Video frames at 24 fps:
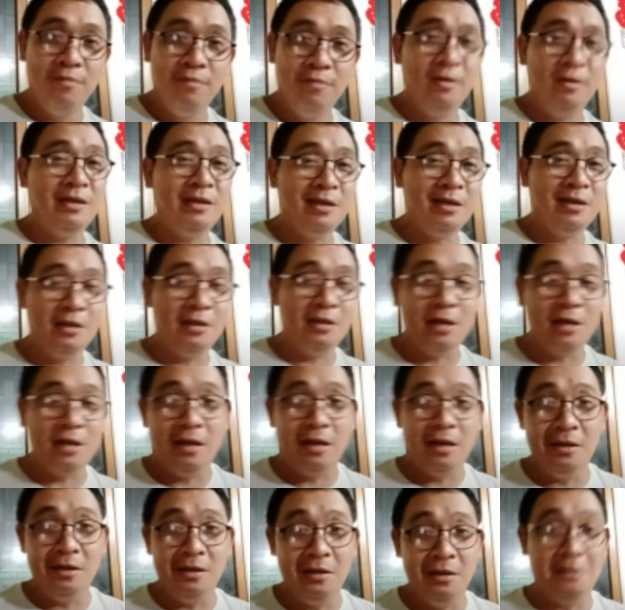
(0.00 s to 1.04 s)
Masa
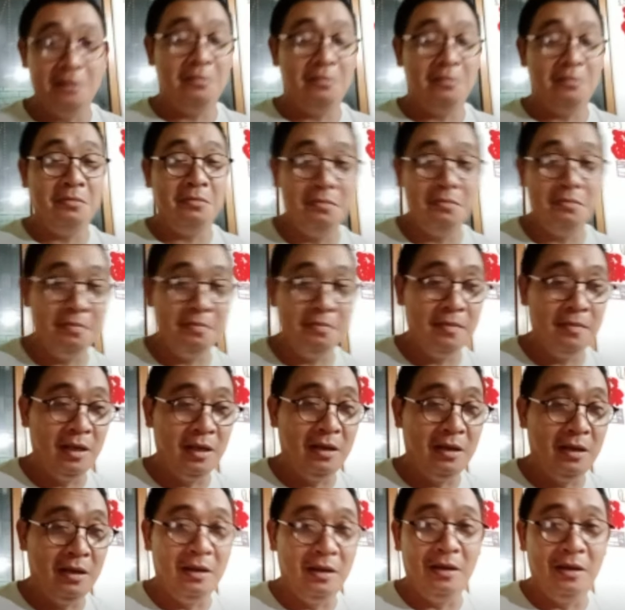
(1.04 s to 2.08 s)
kita ini
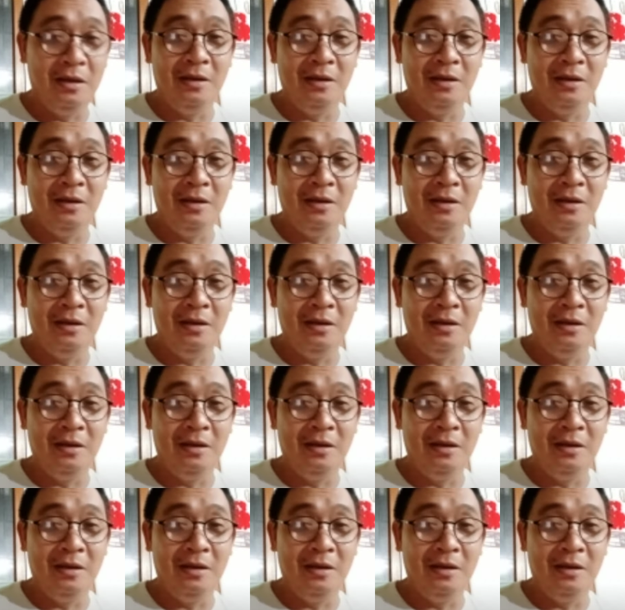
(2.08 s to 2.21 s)
di